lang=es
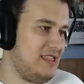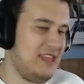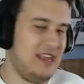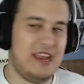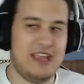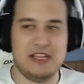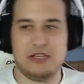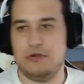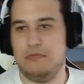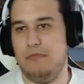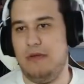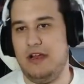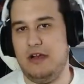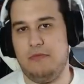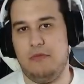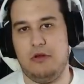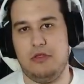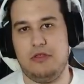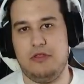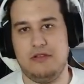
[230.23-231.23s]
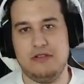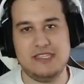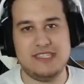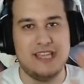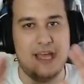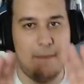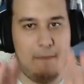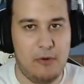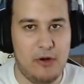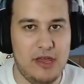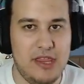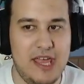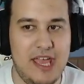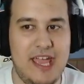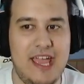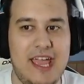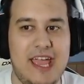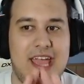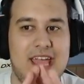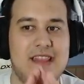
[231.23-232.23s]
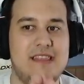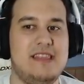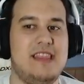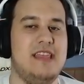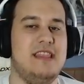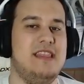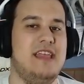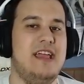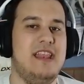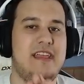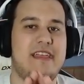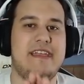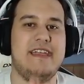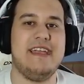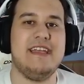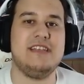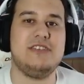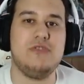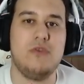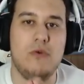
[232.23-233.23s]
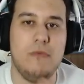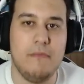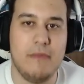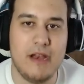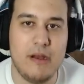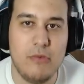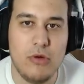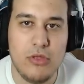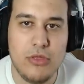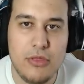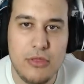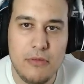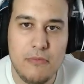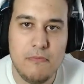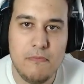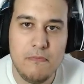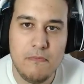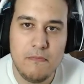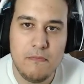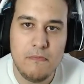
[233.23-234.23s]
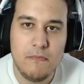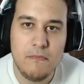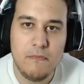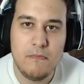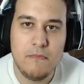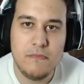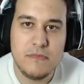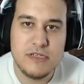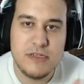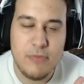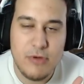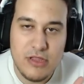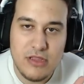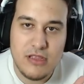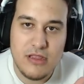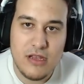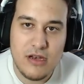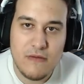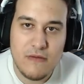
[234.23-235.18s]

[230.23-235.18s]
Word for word: que es un Venomoth. Se puede entender que es un Venomoth. Se puede entender.